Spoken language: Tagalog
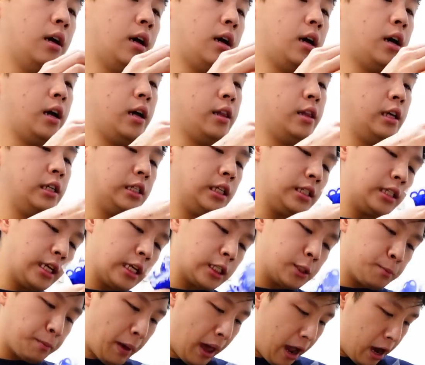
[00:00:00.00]
Uh, this is
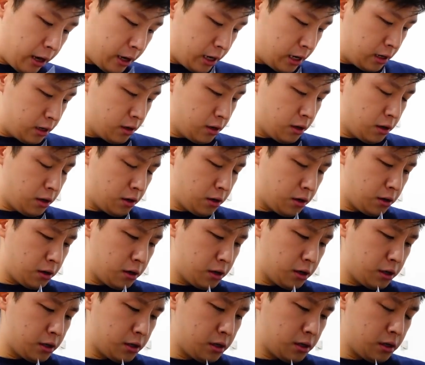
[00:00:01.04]
expiring
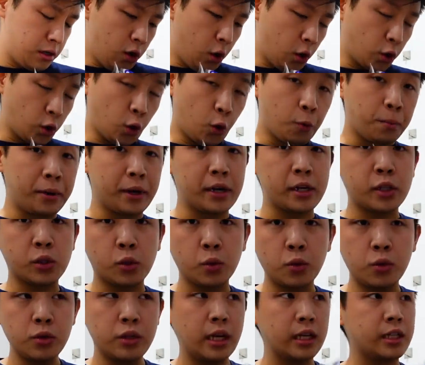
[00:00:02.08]
on October
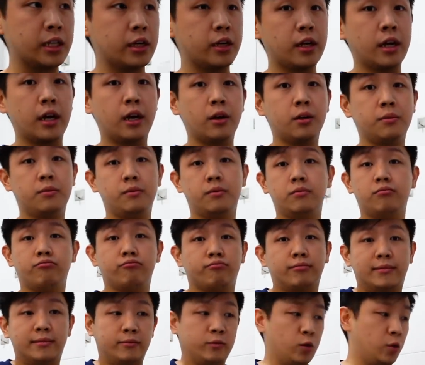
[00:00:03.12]
2. That's around,
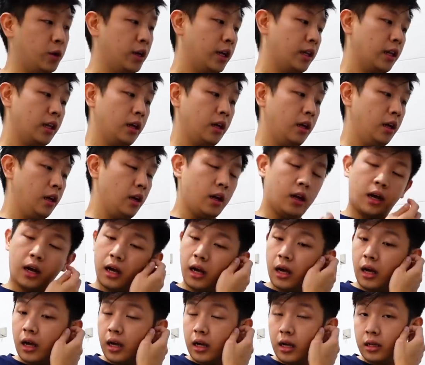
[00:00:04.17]
what?
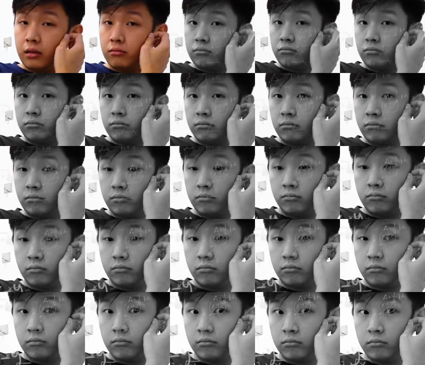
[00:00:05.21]
Uh,
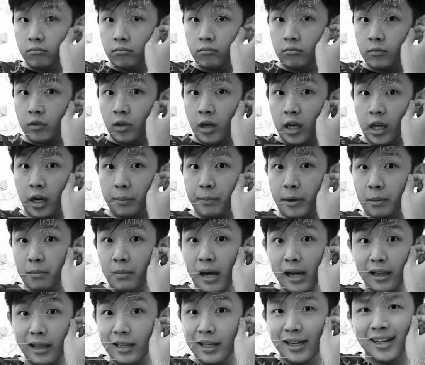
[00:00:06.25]
hirap ang
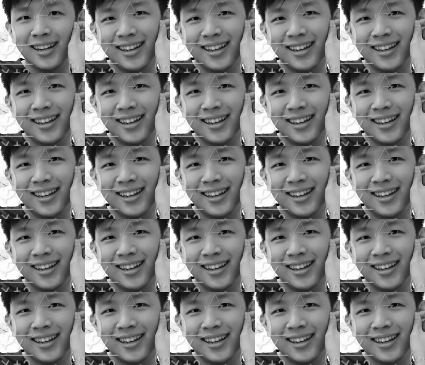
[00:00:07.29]
mat.